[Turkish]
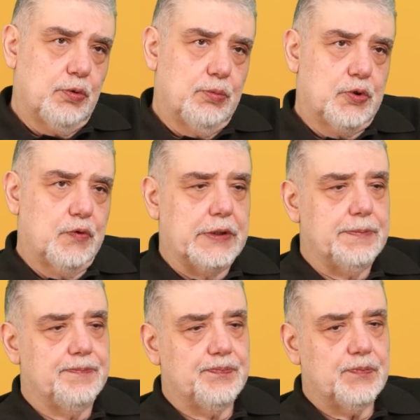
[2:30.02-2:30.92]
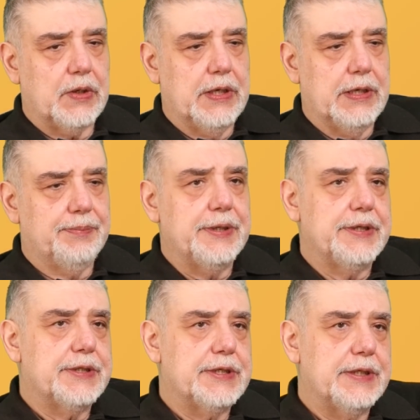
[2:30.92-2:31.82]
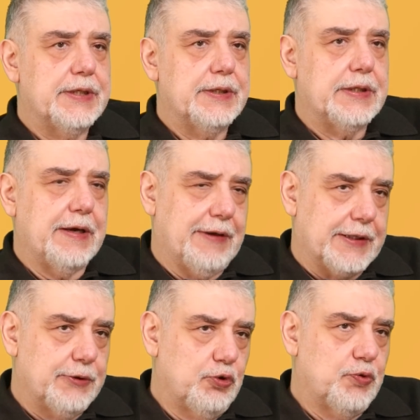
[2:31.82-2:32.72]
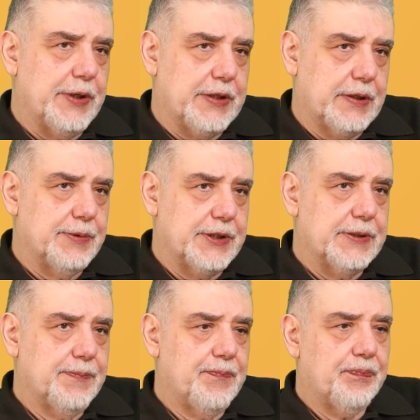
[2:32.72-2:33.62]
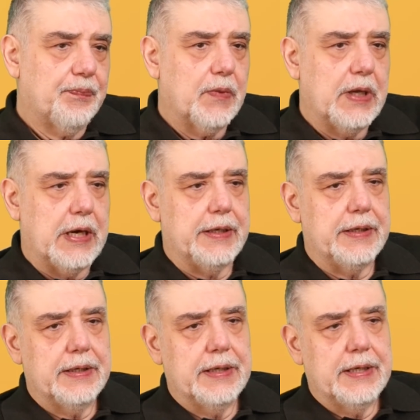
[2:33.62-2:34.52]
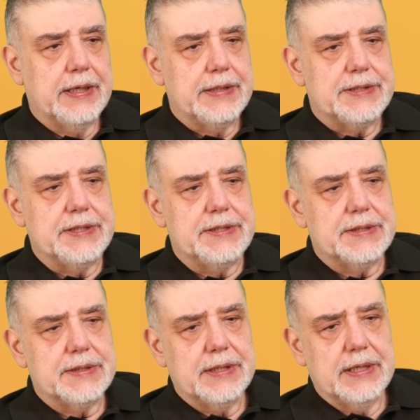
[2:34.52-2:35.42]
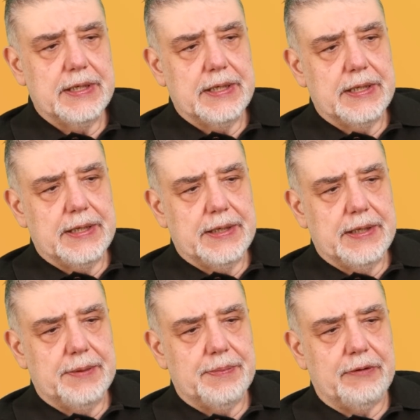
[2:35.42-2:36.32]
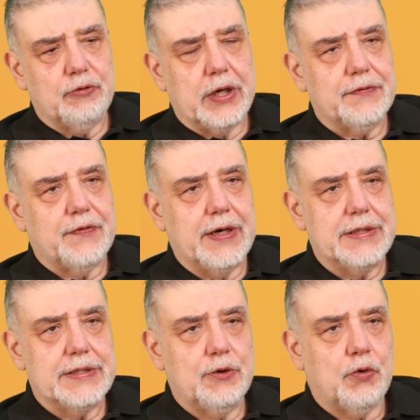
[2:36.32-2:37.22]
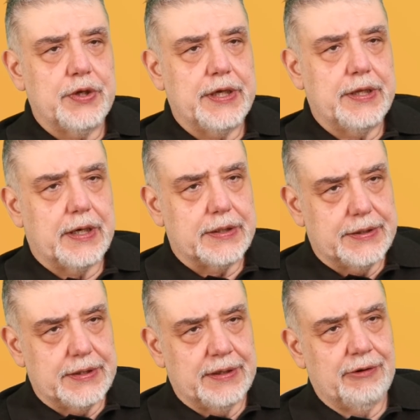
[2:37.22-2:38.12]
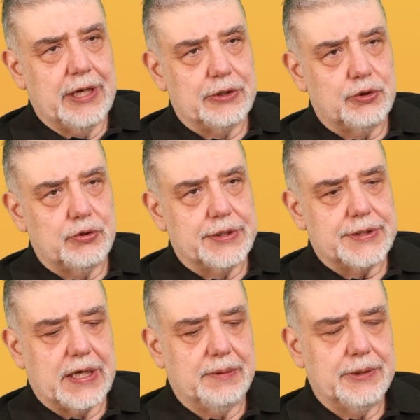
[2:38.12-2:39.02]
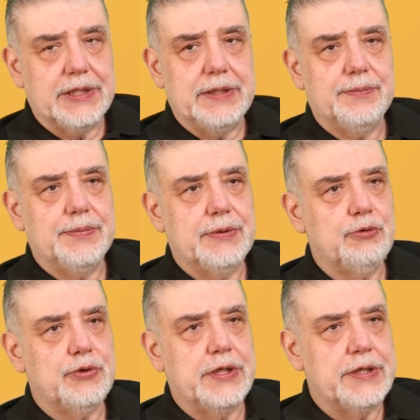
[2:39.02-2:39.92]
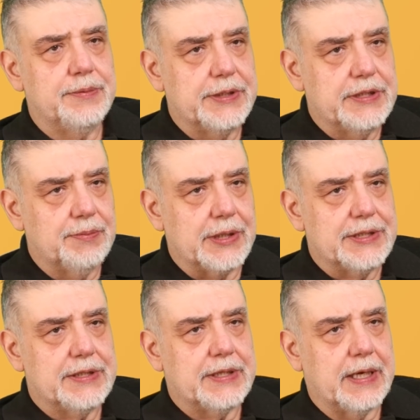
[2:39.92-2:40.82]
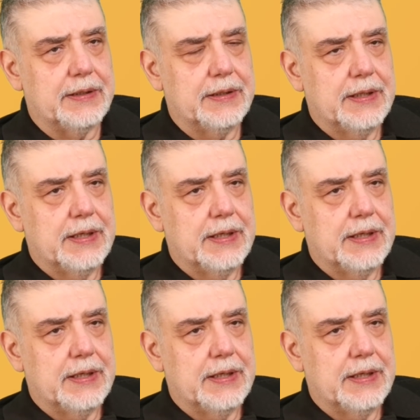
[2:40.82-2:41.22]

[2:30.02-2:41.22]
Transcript: sorumlusu var. E, birincisi devlet, hükümet tabii ki. Yani siz e, mevduat faizini 17 artı devalüasyona sabitleyip %22 basitten